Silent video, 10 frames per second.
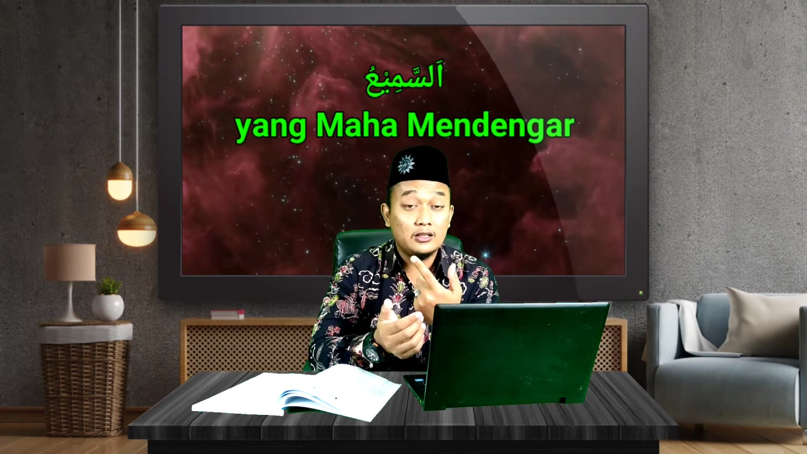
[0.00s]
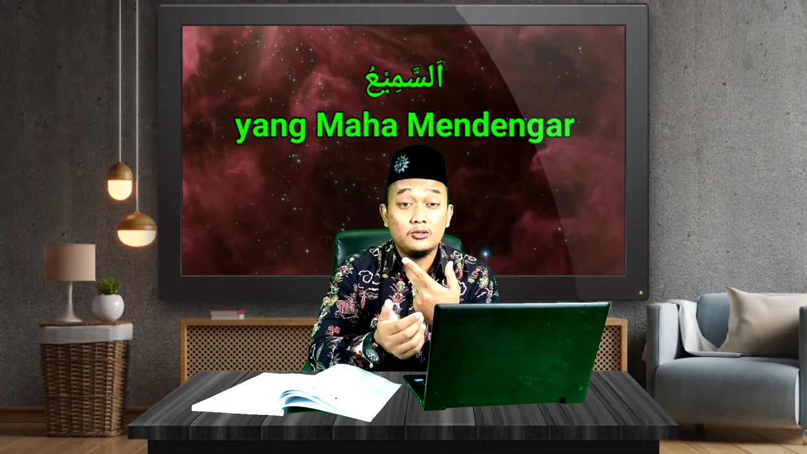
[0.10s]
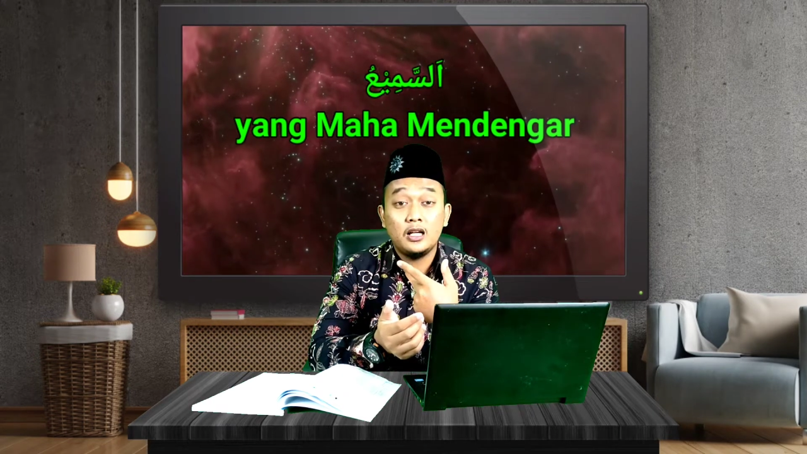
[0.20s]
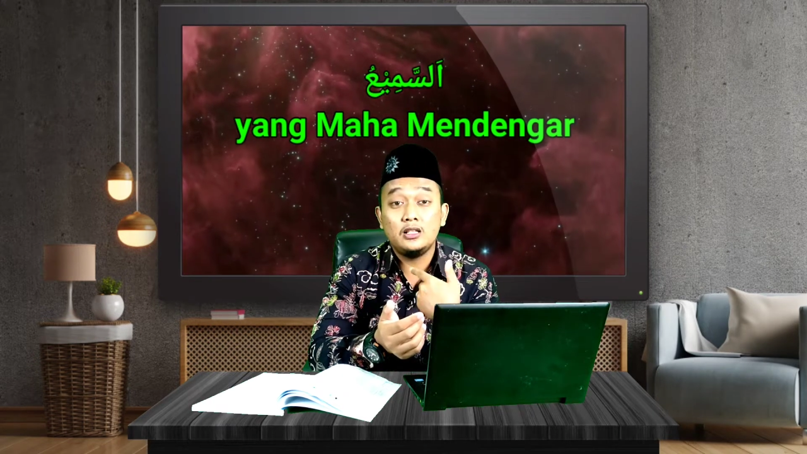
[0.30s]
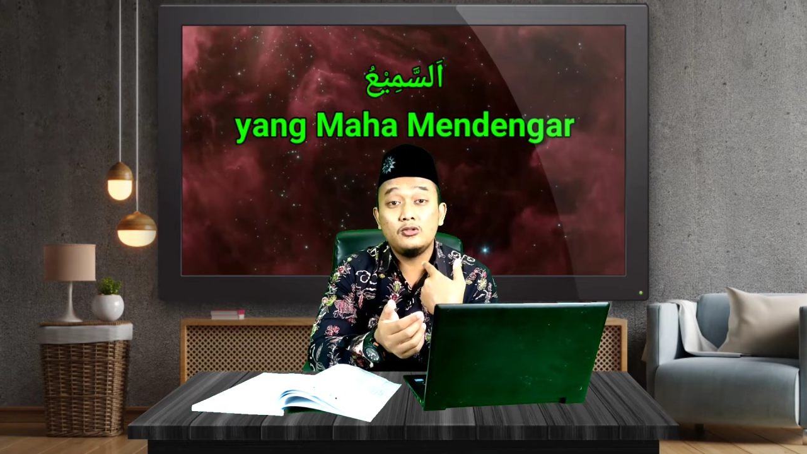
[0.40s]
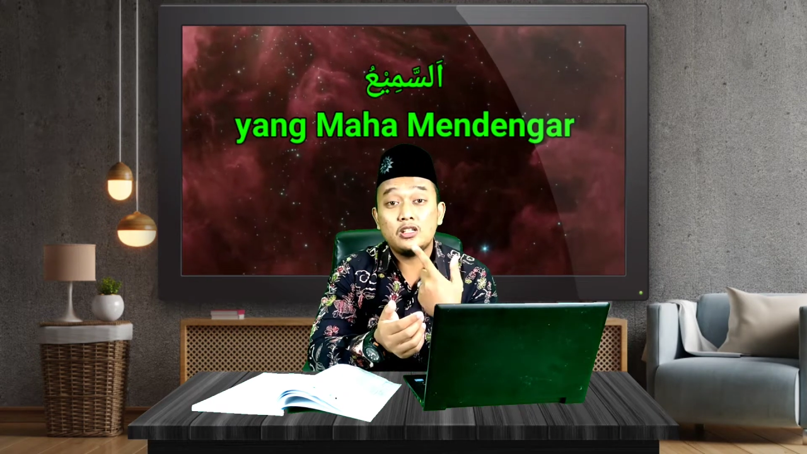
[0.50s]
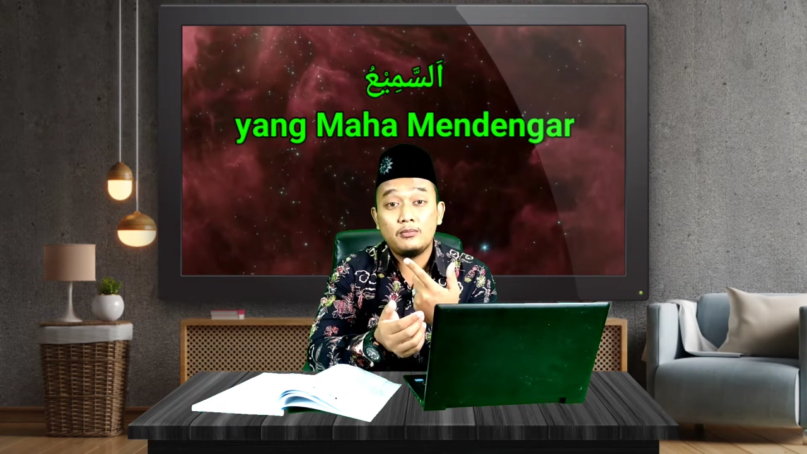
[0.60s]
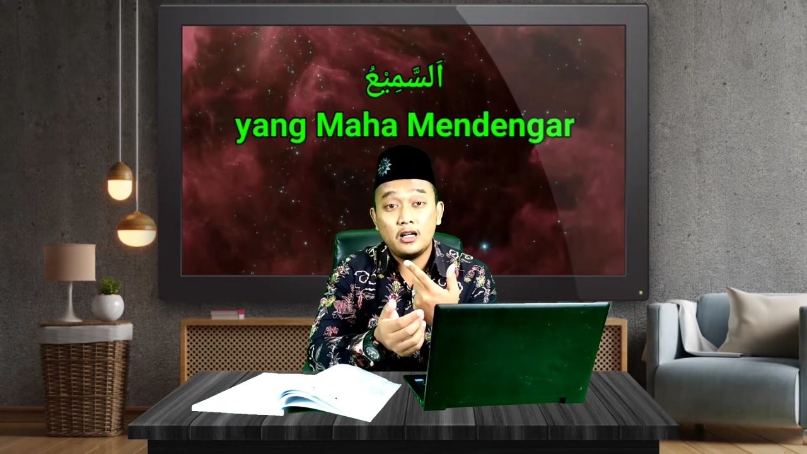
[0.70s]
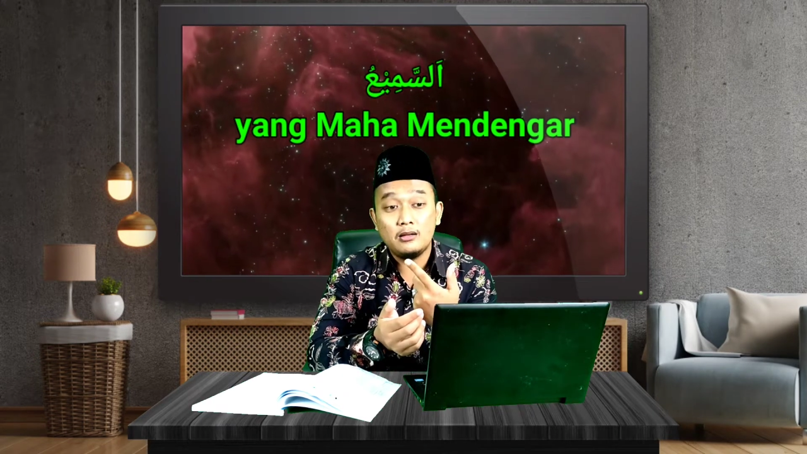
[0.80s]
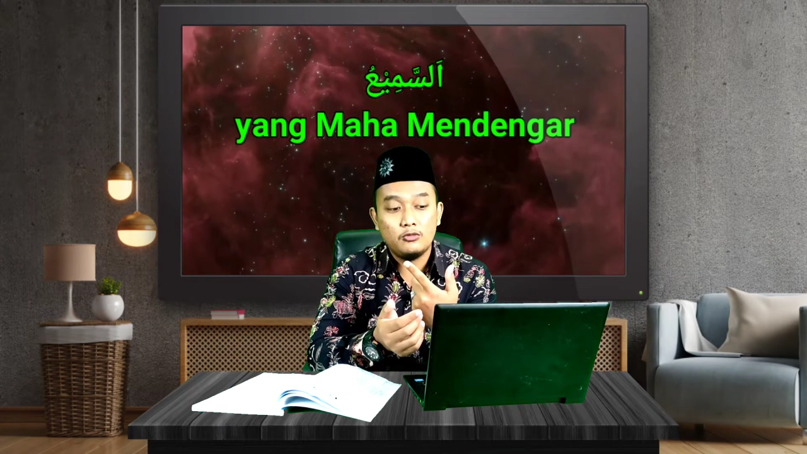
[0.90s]
sudah
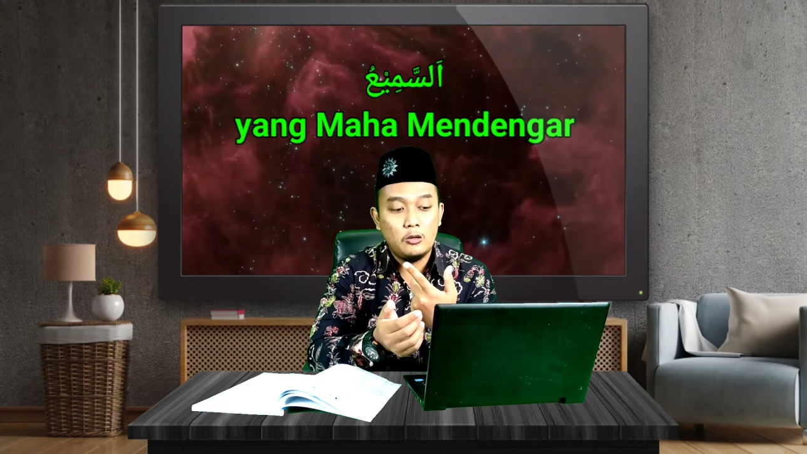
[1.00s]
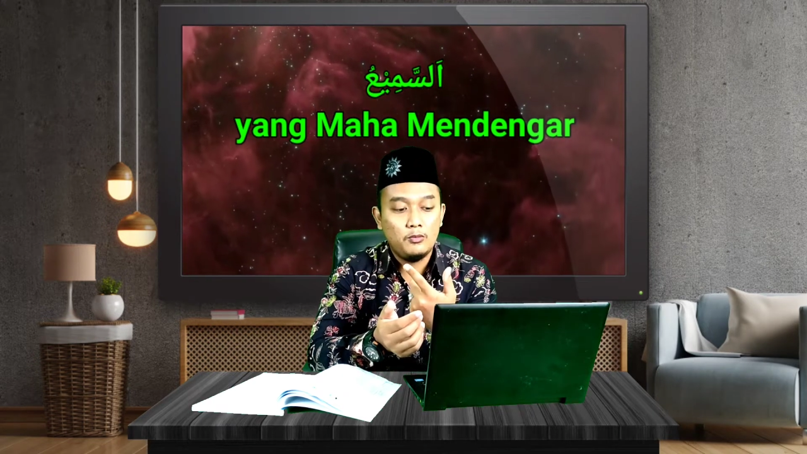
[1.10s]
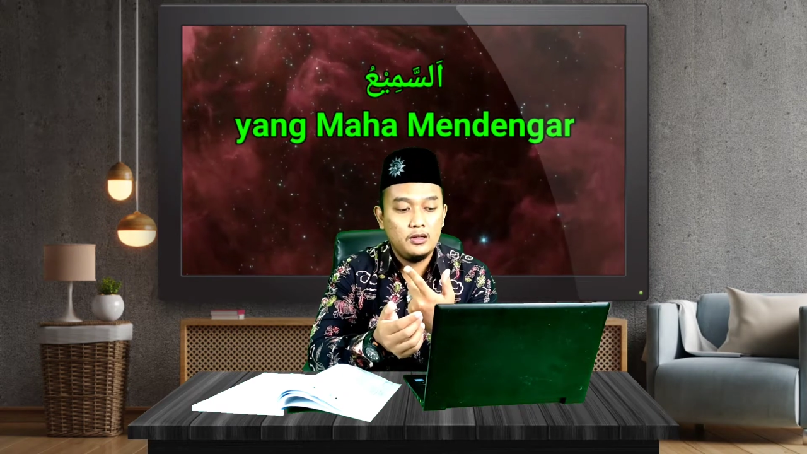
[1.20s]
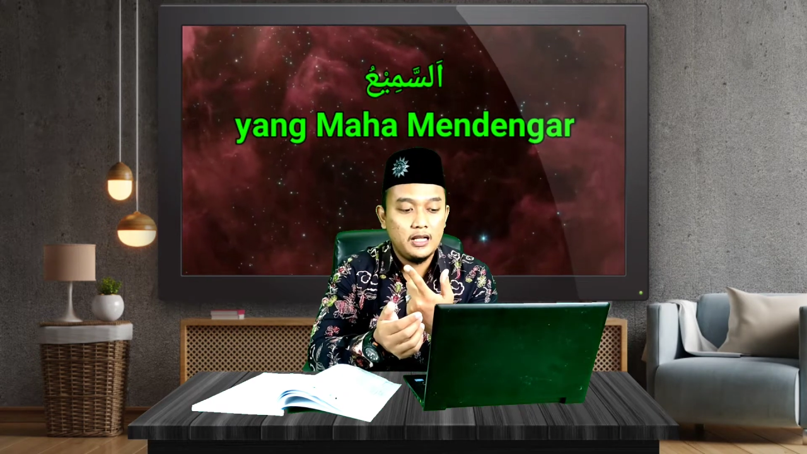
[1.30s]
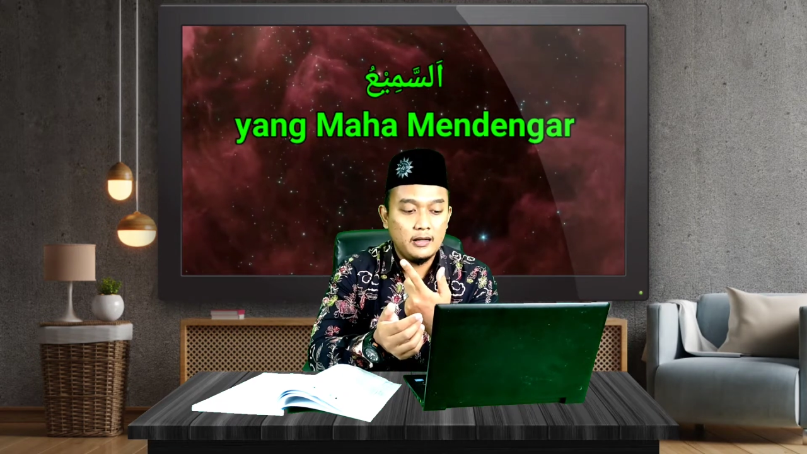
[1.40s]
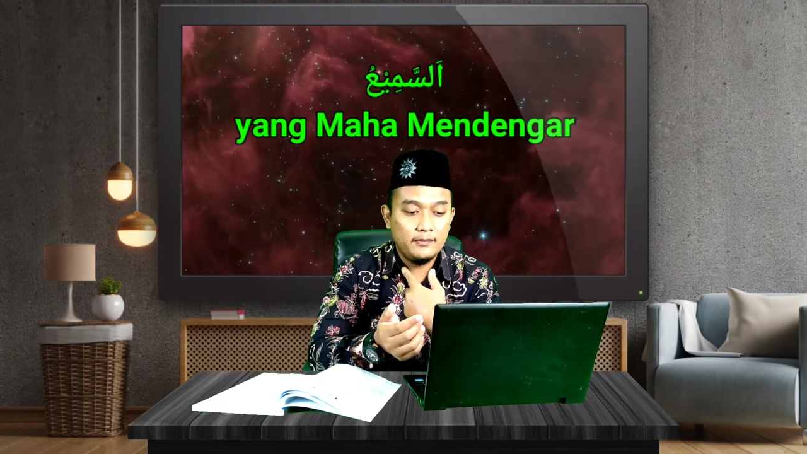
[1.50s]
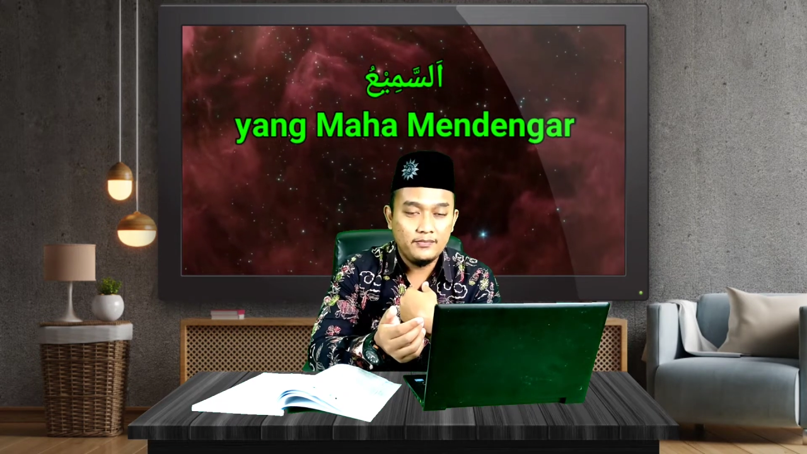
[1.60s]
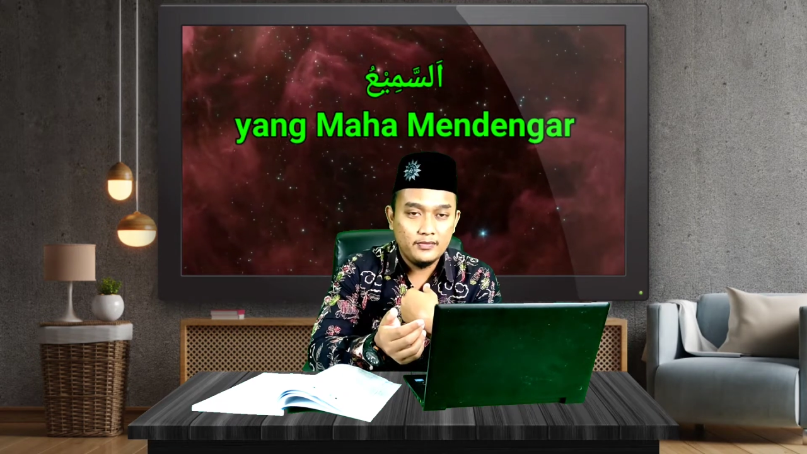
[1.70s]
diucapkan maupun yang